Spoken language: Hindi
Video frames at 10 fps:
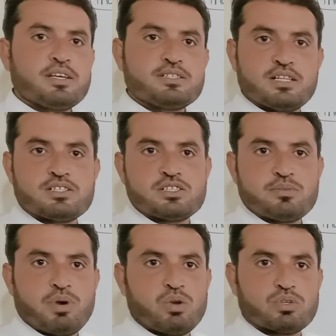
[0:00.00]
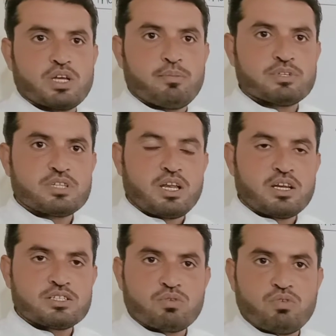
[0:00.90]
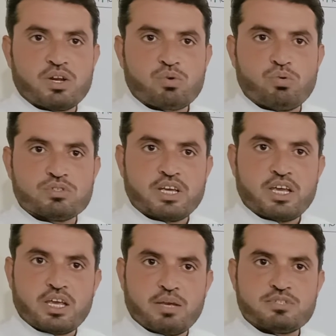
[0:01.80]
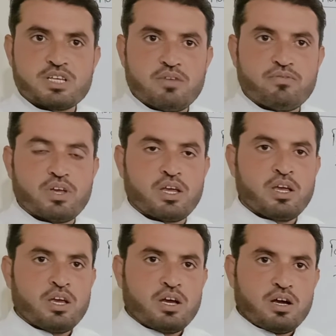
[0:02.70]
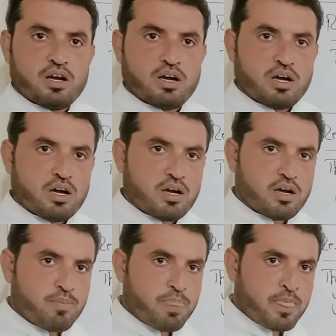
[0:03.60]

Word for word: सेल्स इस्तेमाल होता है मसलन सिंगुलर कौन से हिम सेल्फ है Um,